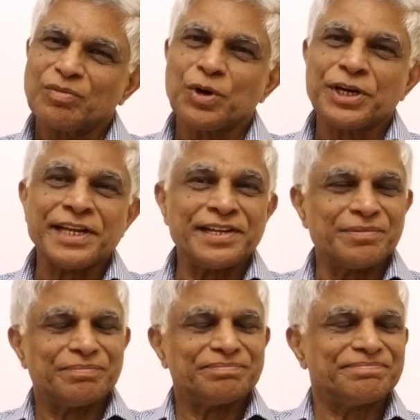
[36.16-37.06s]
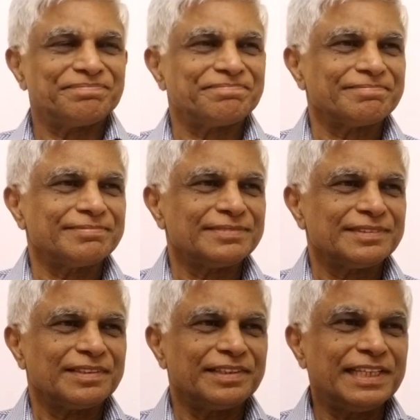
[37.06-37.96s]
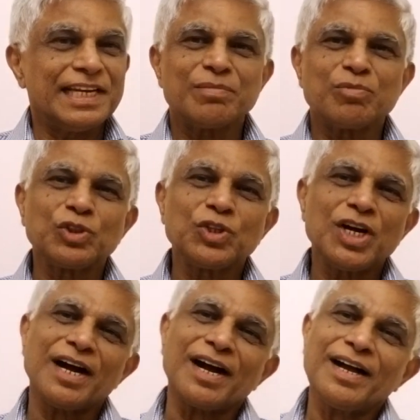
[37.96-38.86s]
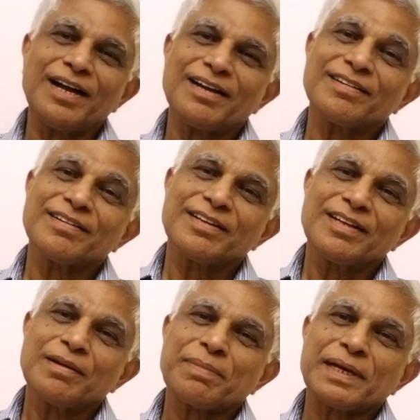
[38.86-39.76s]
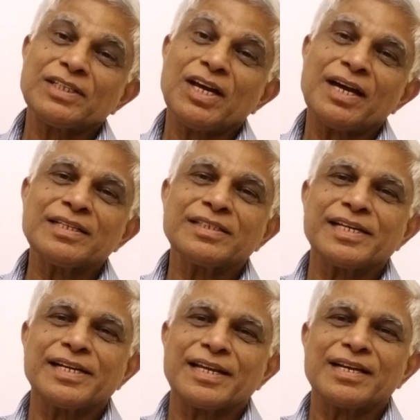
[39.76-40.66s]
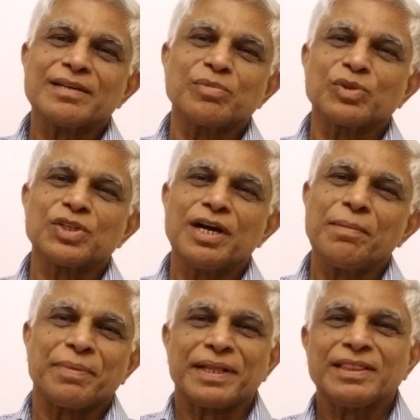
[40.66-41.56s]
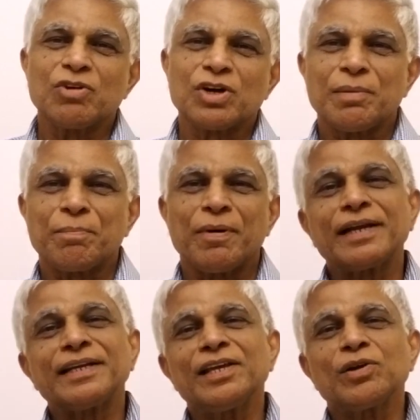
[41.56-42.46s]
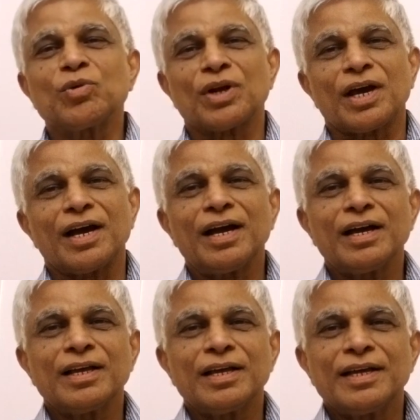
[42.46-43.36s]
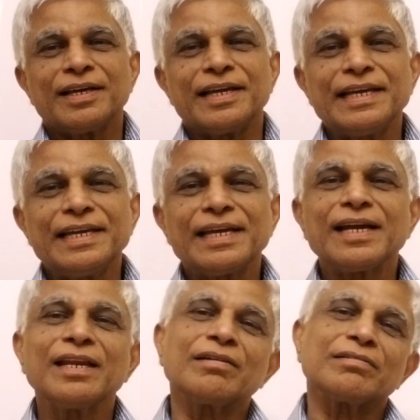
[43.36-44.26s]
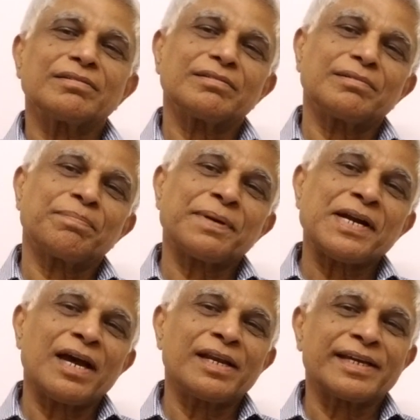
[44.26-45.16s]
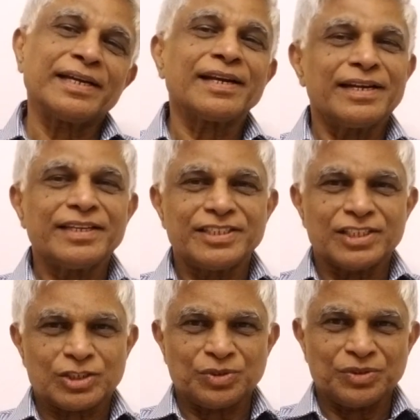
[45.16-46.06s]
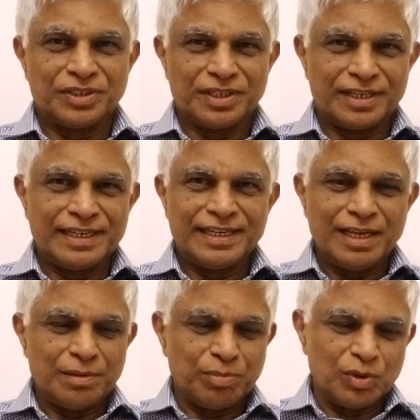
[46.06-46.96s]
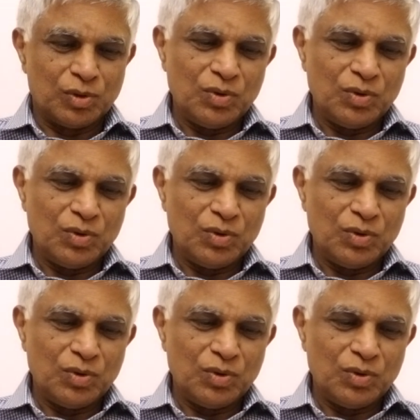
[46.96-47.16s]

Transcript: ఓటింగ్ దీనికి ముందుగా ప్రచారం చేయటానికి ముందుగా ప్రతి ఒక్క పార్టీ కూడా ఎన్నికల ప్రణాళికను రిలీజ్ చేస్తుంది అంటే ఇప్పుడు